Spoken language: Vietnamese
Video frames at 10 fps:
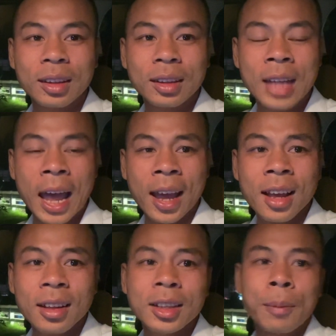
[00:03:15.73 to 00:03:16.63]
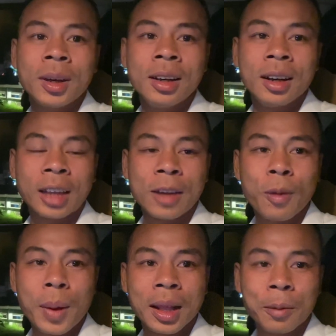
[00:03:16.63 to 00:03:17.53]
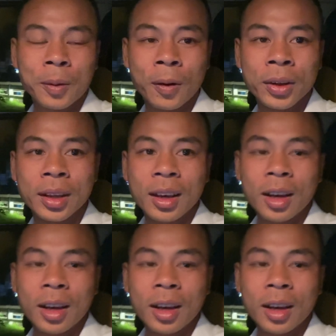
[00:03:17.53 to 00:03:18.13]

đã nhập cư ở thành phố Bảo Lộc rồi